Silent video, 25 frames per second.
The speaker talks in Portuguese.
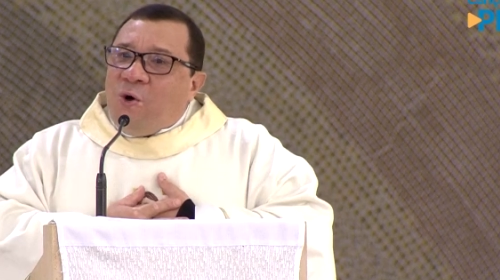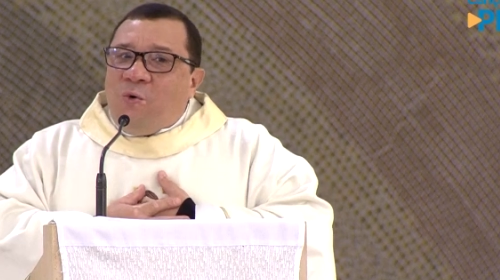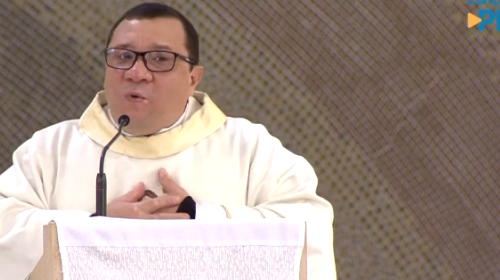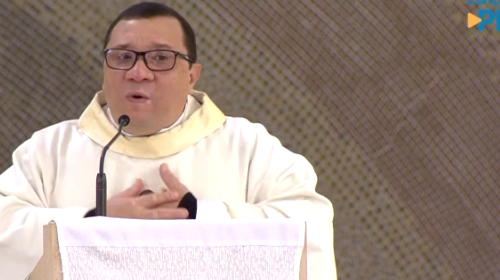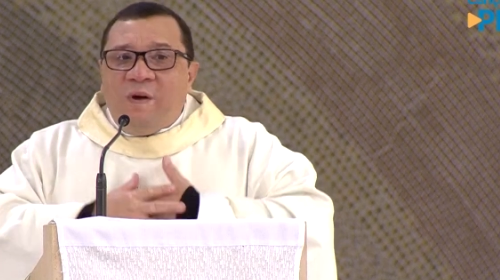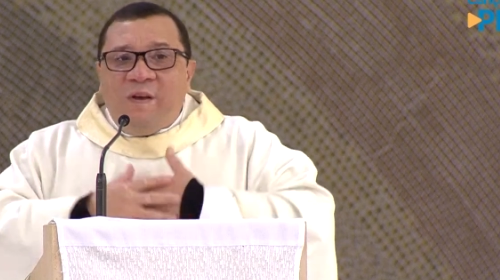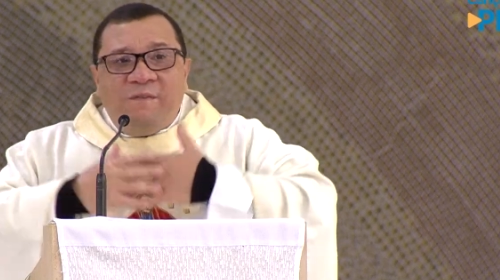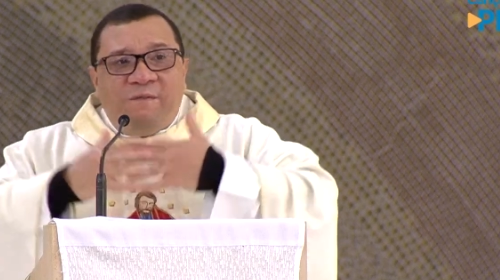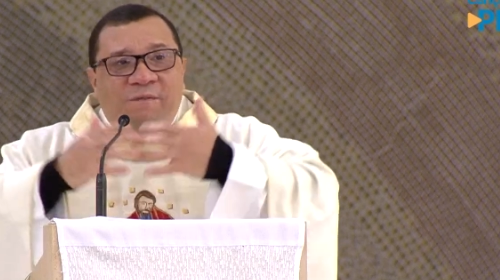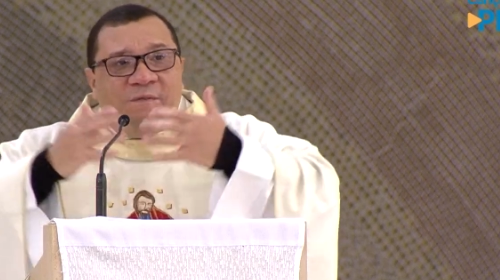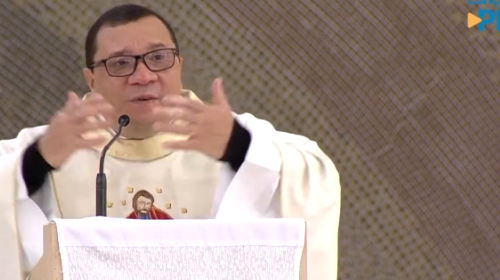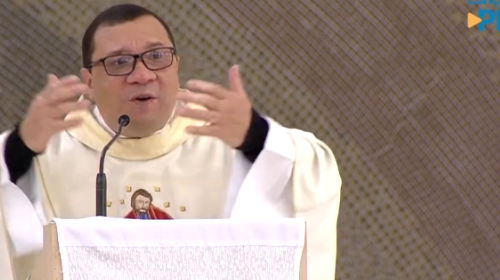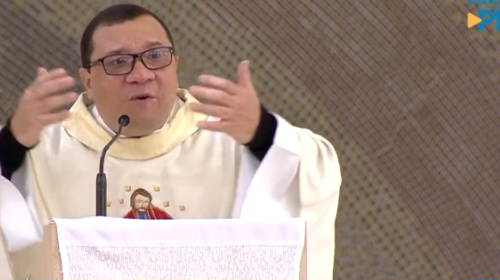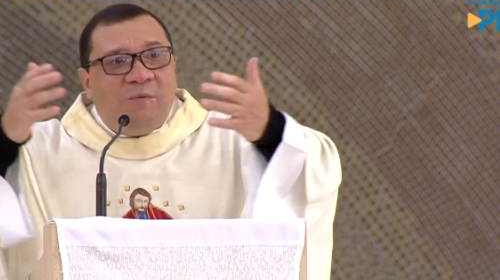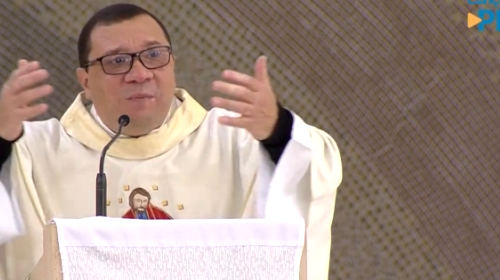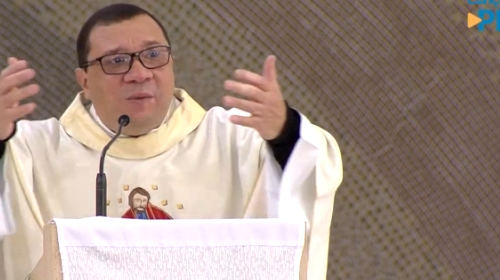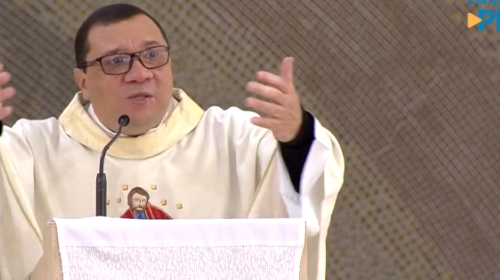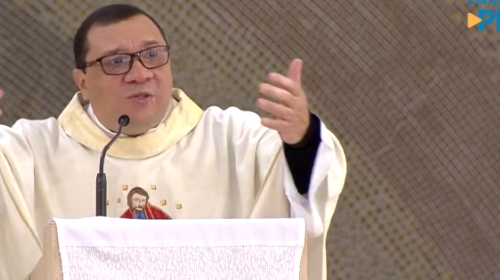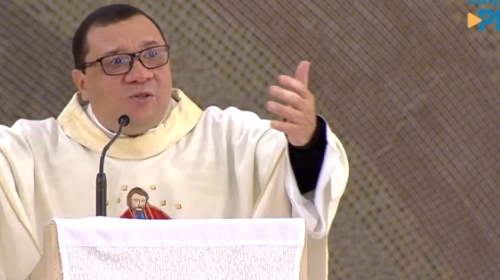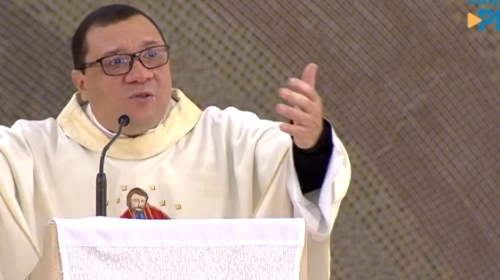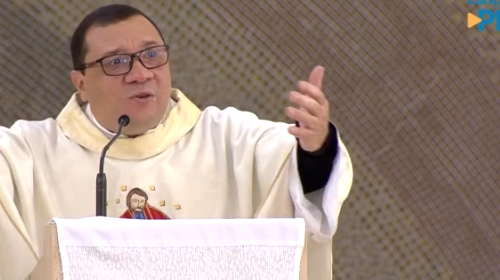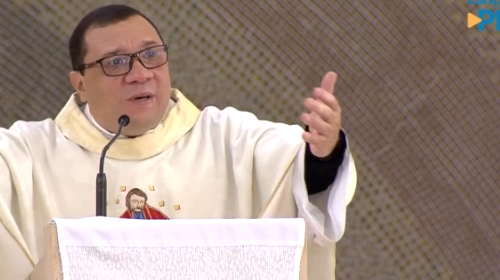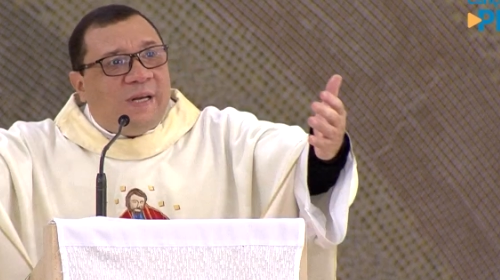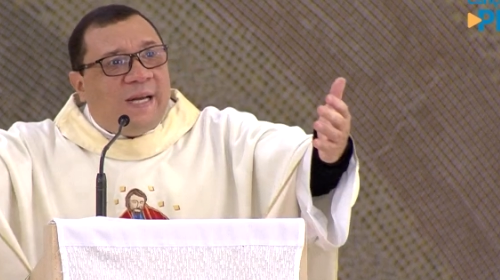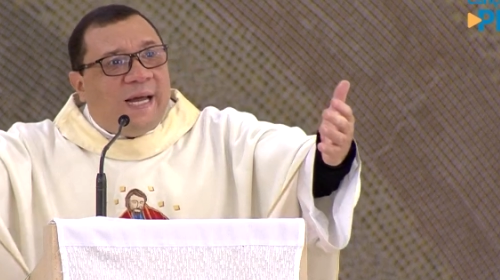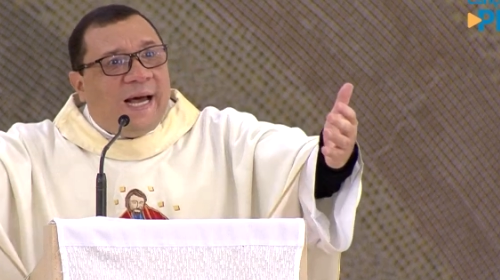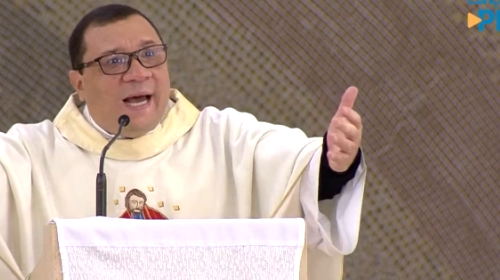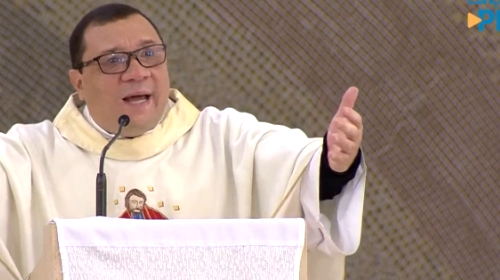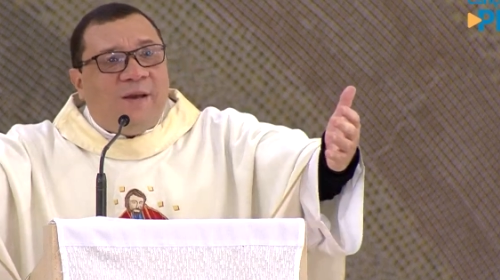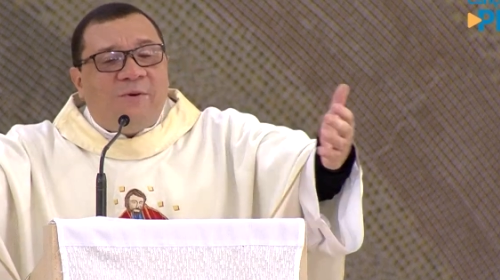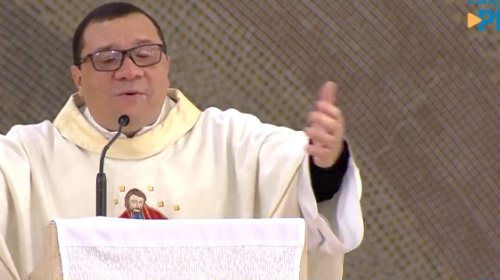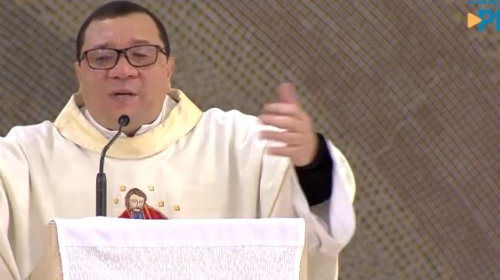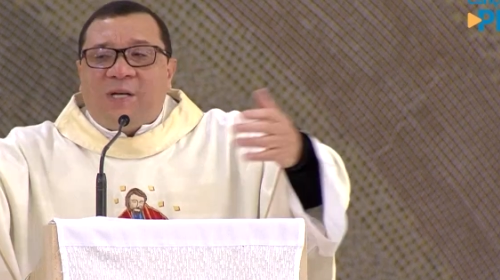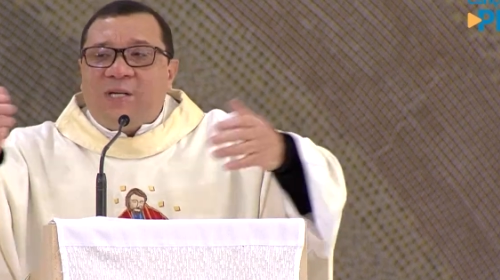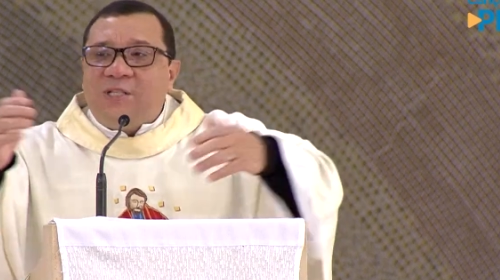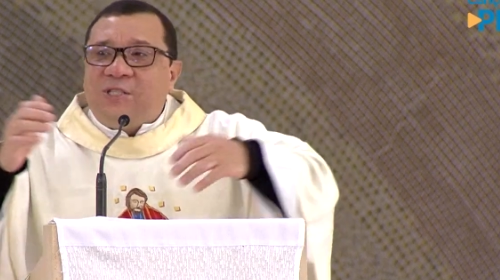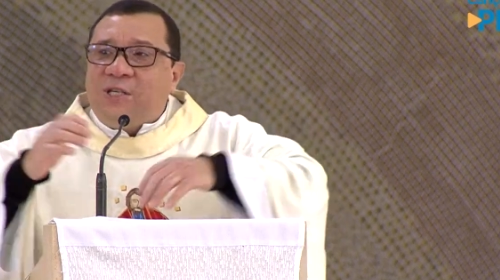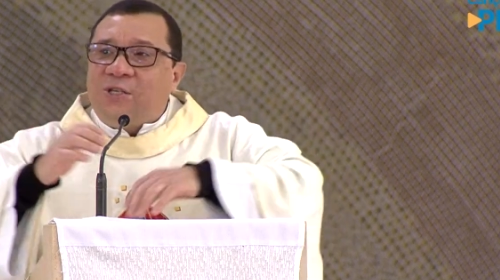o envio
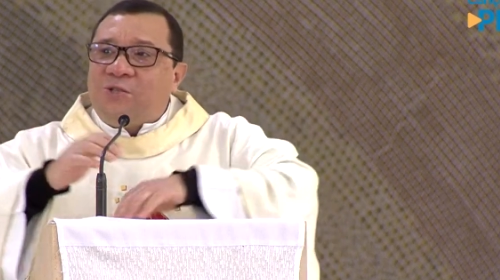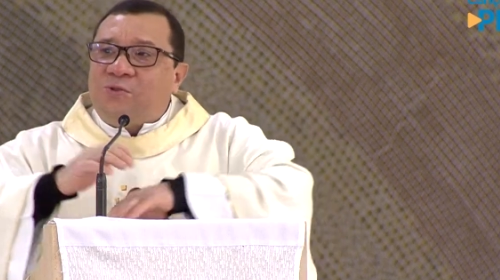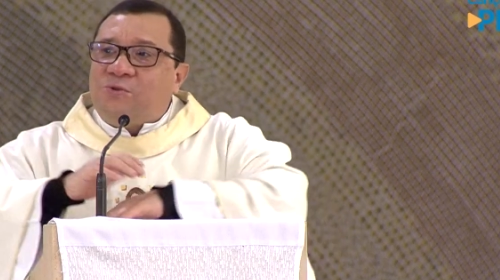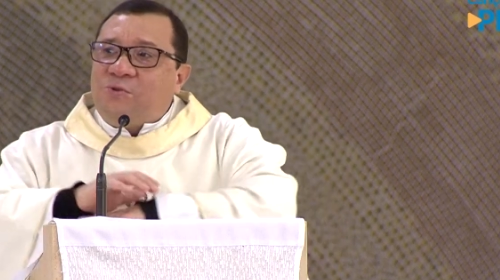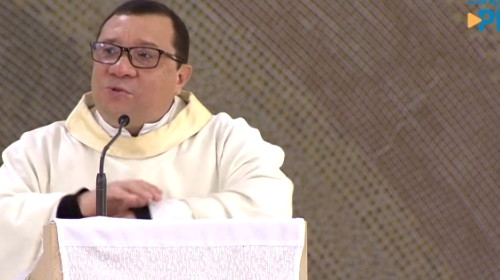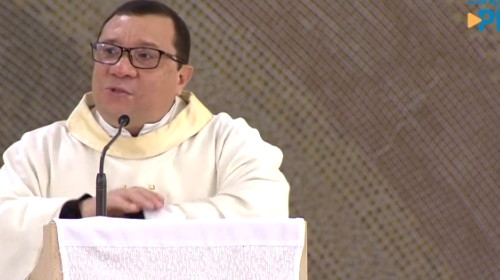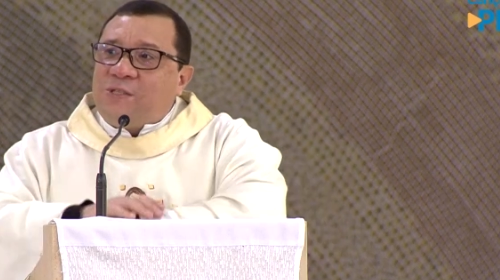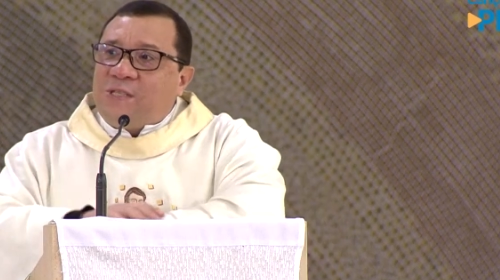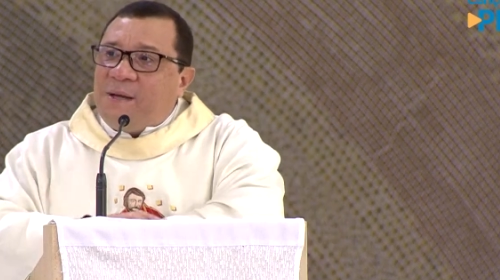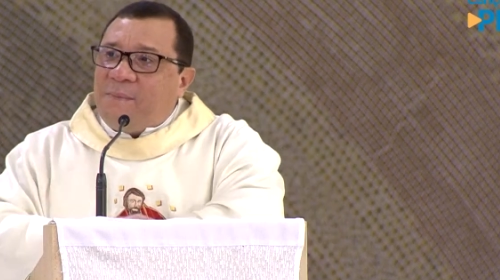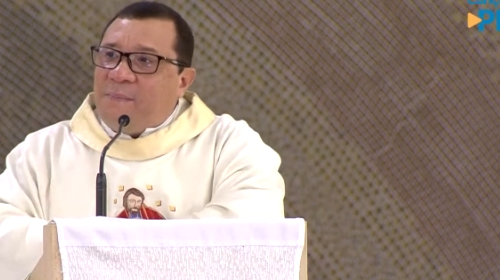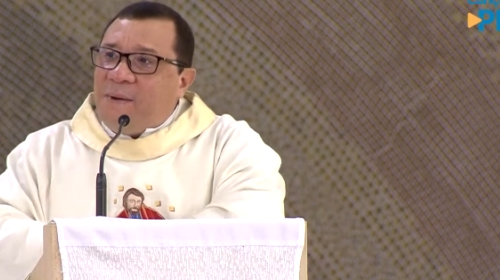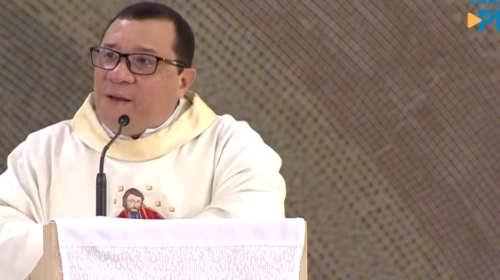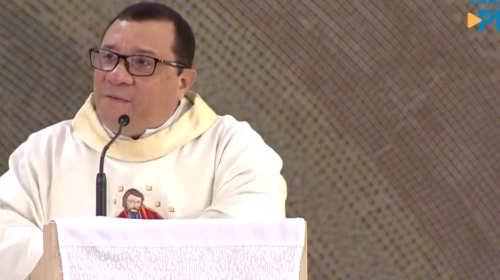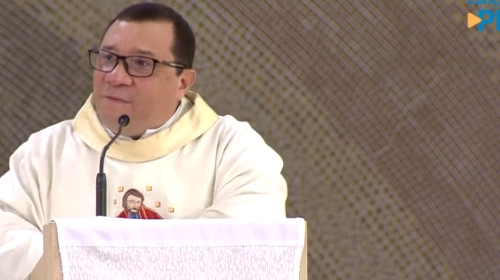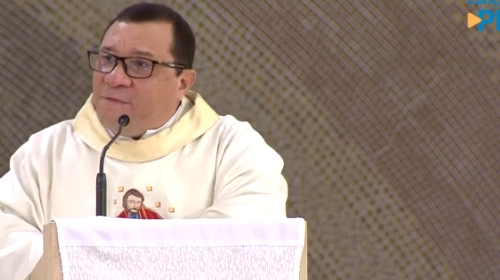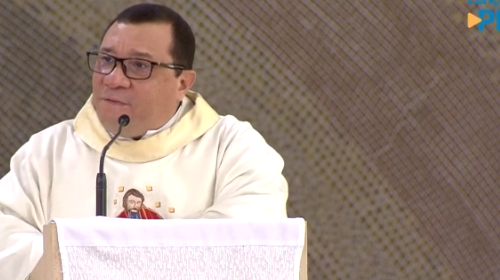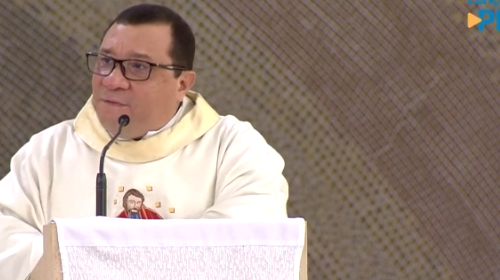missionário que Jesus também